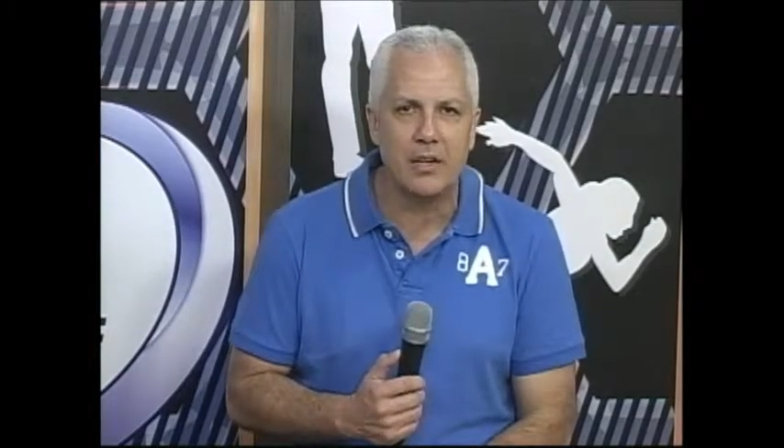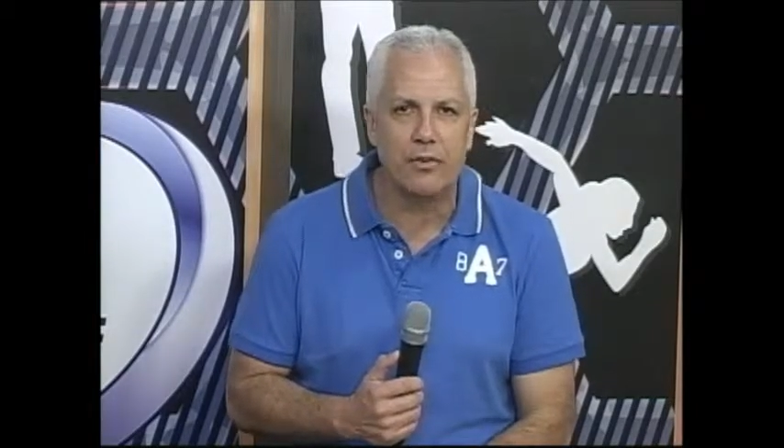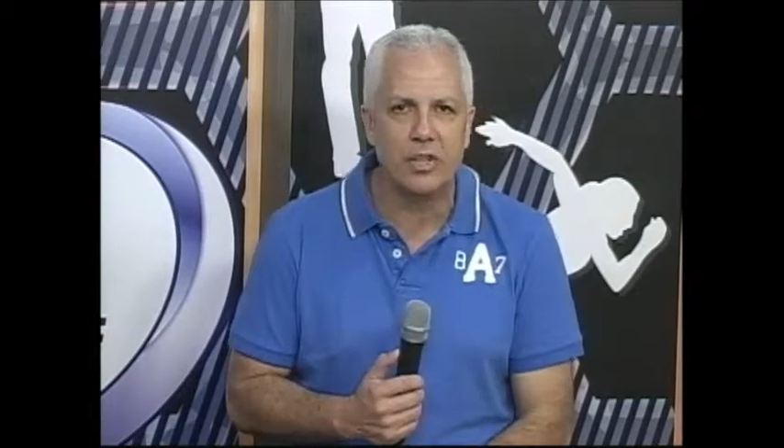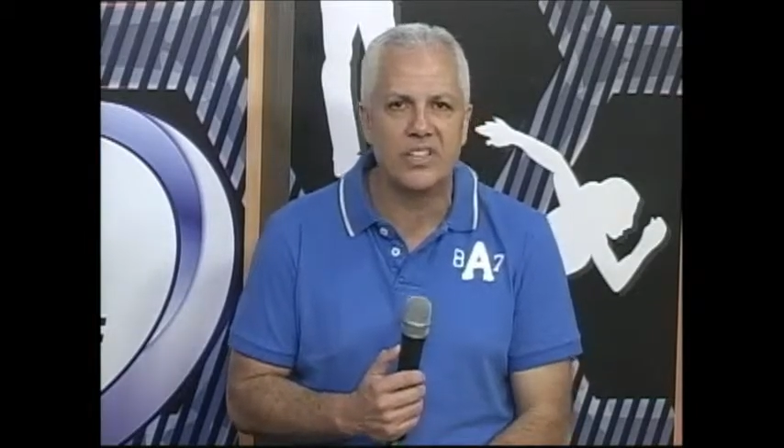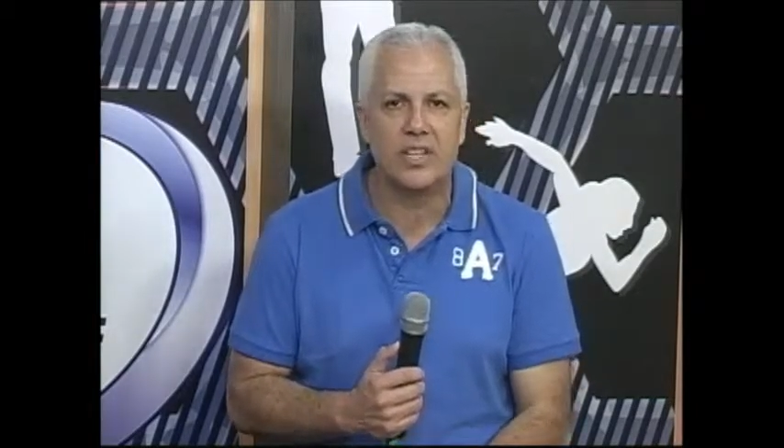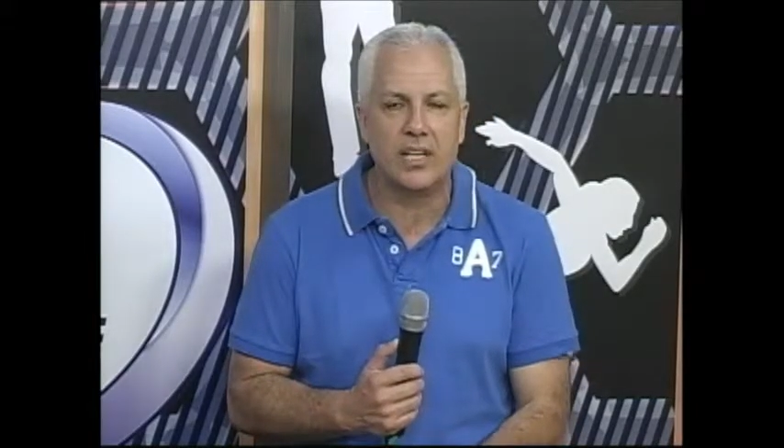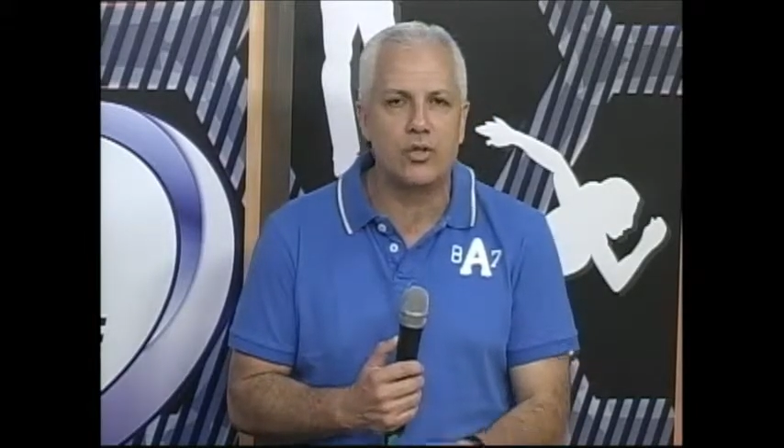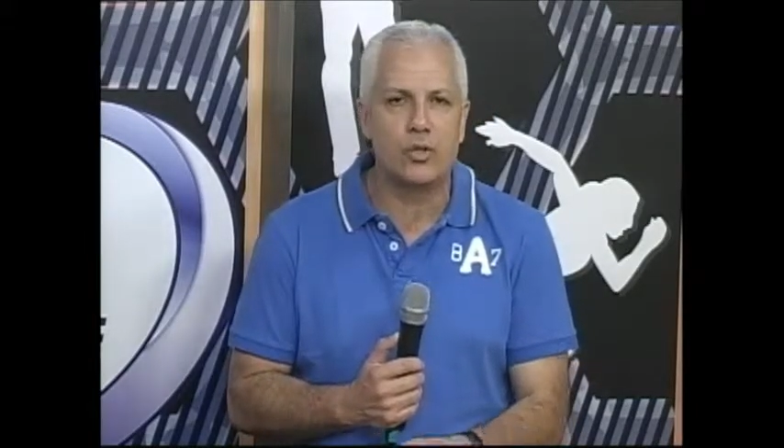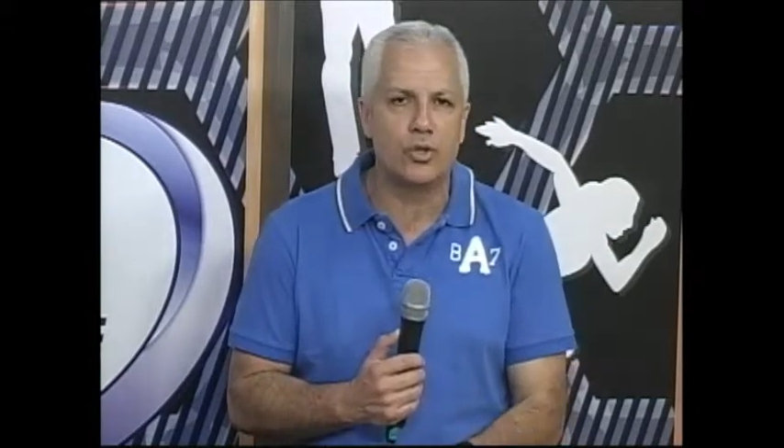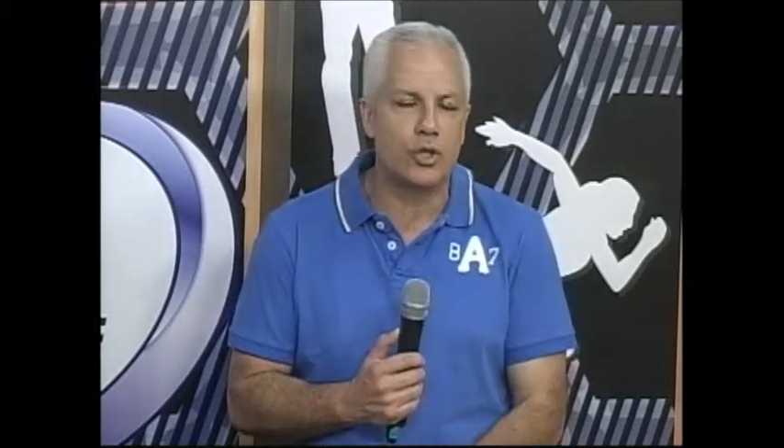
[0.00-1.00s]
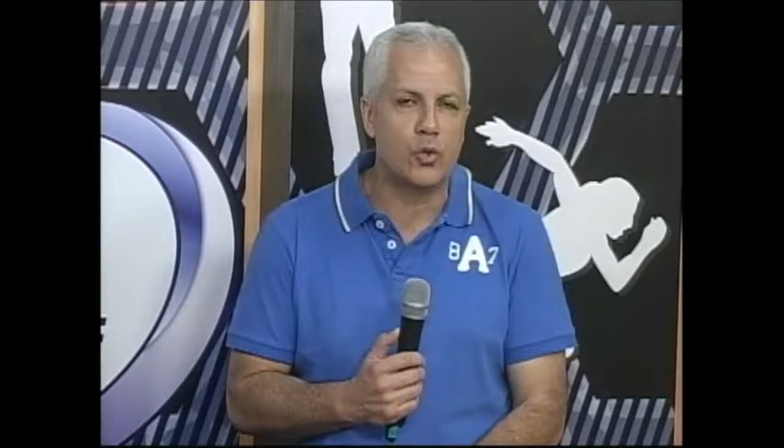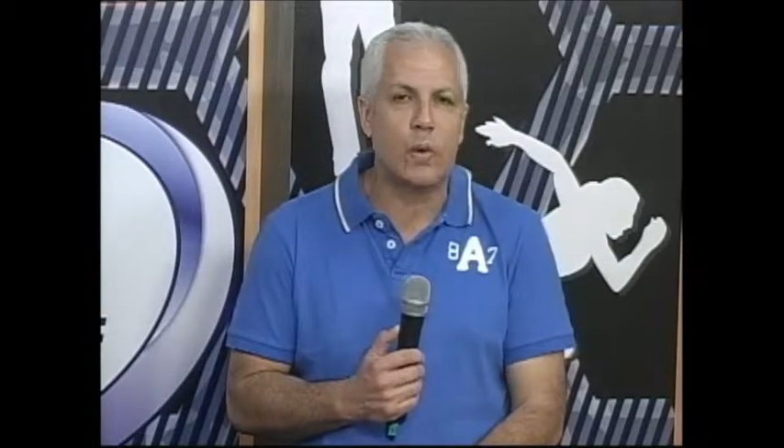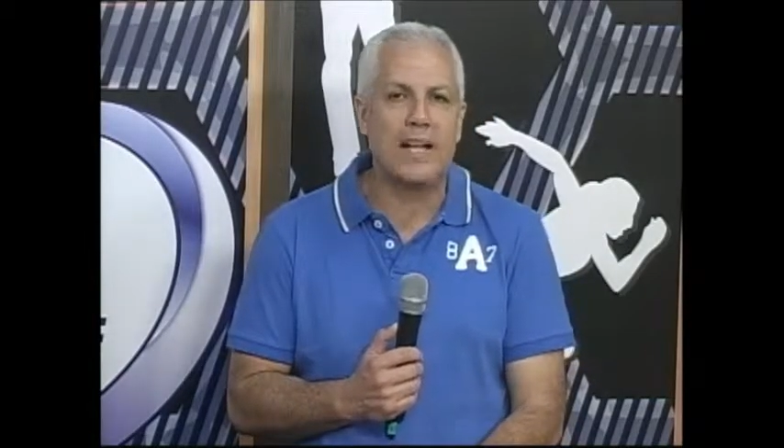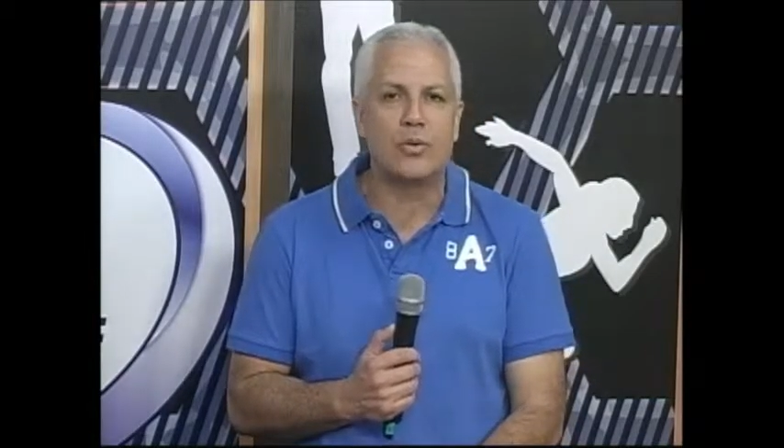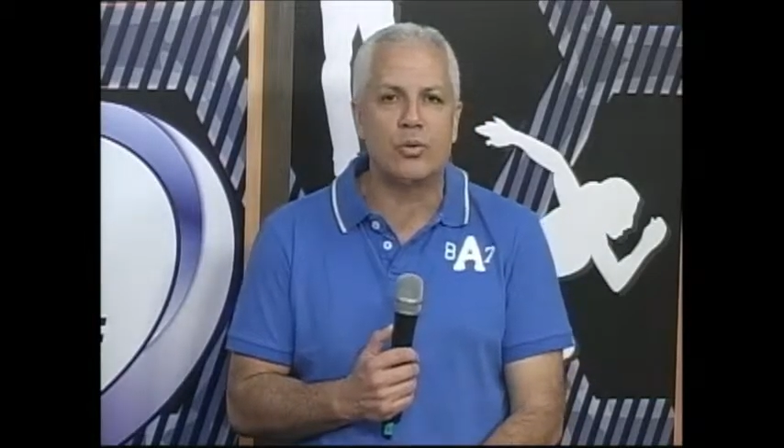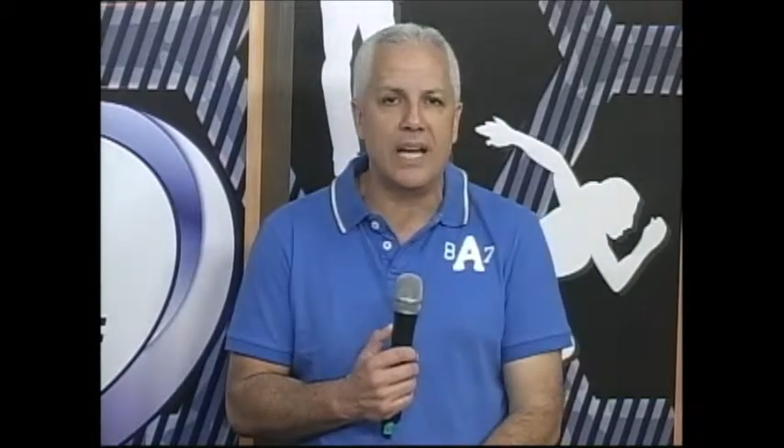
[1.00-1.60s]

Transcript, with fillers: telefones 3224